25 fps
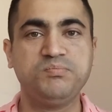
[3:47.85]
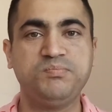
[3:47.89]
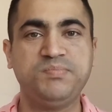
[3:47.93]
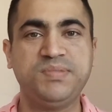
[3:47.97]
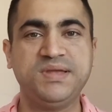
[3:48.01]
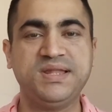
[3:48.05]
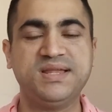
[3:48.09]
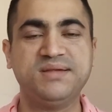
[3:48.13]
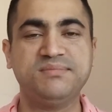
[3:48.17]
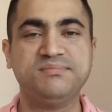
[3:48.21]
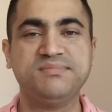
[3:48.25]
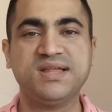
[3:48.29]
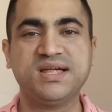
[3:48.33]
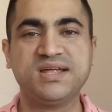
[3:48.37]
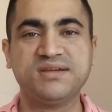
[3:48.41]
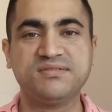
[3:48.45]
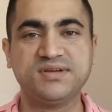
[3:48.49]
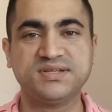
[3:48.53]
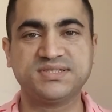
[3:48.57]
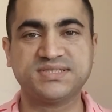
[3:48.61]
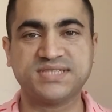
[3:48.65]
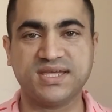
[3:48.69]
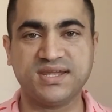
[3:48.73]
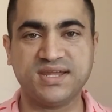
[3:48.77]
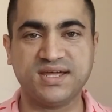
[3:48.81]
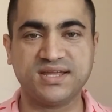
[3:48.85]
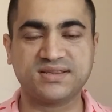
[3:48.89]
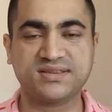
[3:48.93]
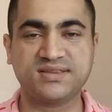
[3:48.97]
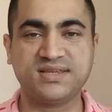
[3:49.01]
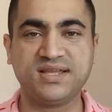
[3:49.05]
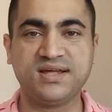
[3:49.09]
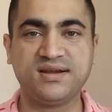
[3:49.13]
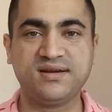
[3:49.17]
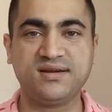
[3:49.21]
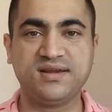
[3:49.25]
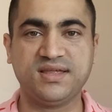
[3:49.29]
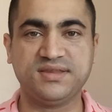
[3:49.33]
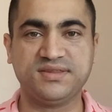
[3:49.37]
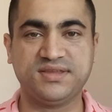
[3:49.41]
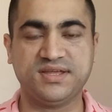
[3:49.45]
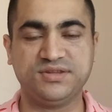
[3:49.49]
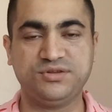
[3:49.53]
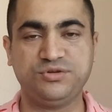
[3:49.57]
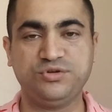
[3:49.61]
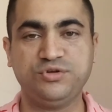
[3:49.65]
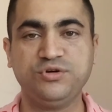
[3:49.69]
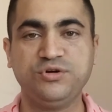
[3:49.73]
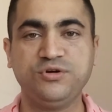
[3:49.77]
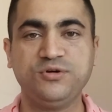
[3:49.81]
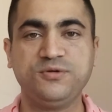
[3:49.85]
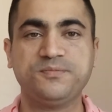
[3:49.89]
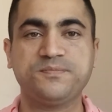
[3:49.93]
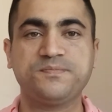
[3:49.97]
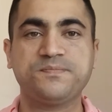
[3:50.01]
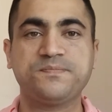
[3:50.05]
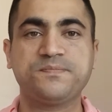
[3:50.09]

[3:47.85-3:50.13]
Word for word: Bilimler ve sanatlarla da diyor